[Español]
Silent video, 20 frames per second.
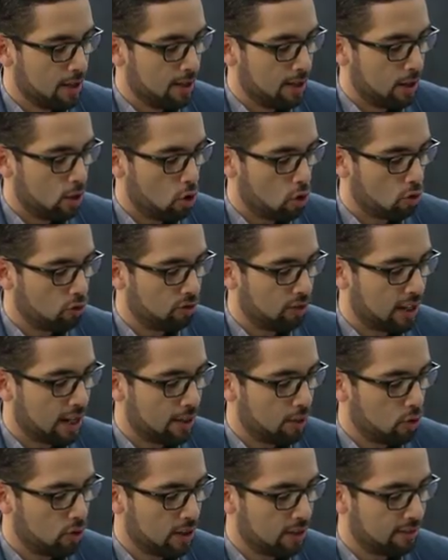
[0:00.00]
Los
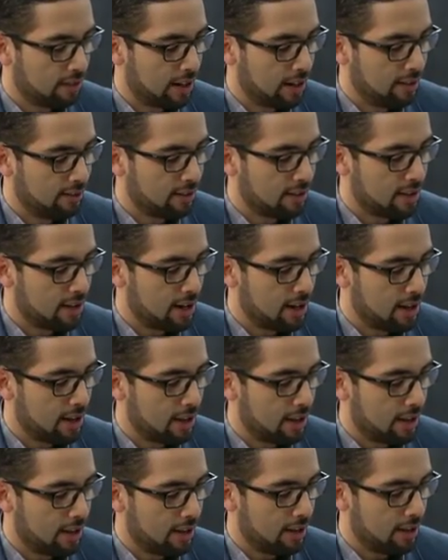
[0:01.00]
considerandos de esa ley señalan
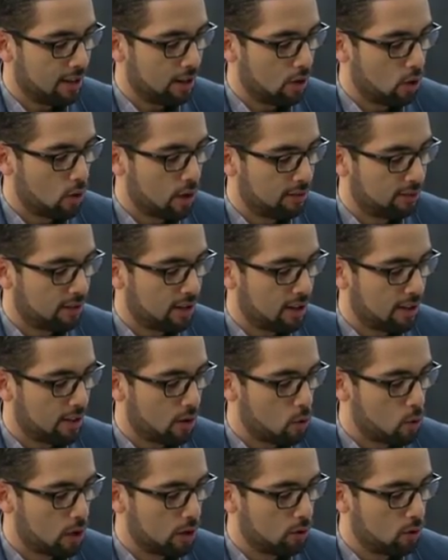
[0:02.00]
que lo hacen
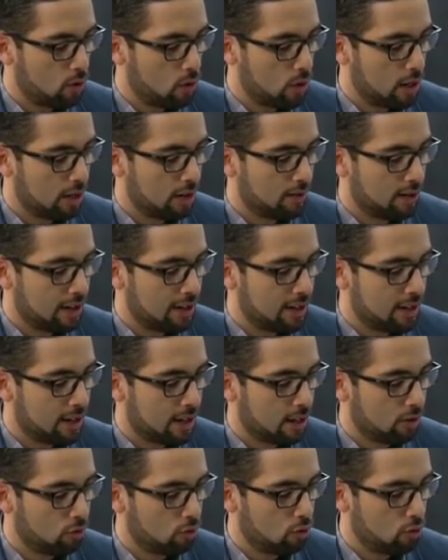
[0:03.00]
adecuándolo al nivel de
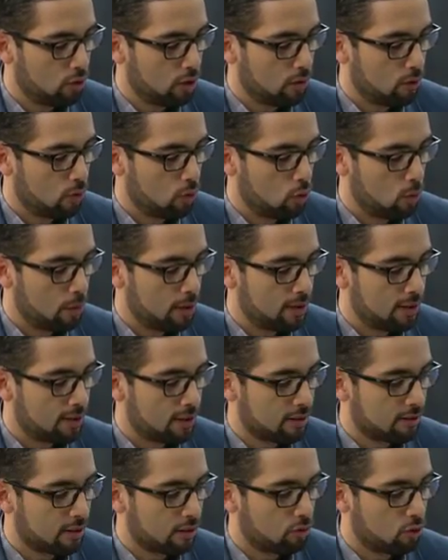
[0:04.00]
ingreso y volumen de
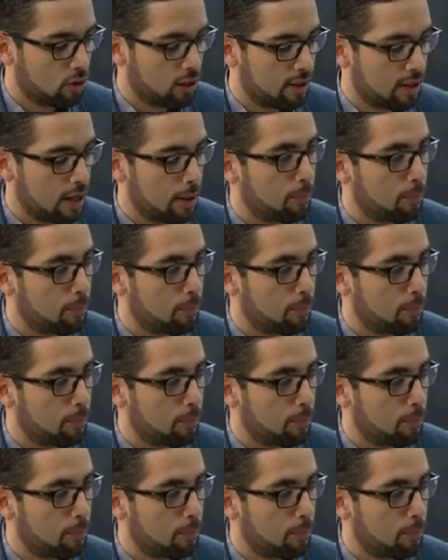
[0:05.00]
transacciones de la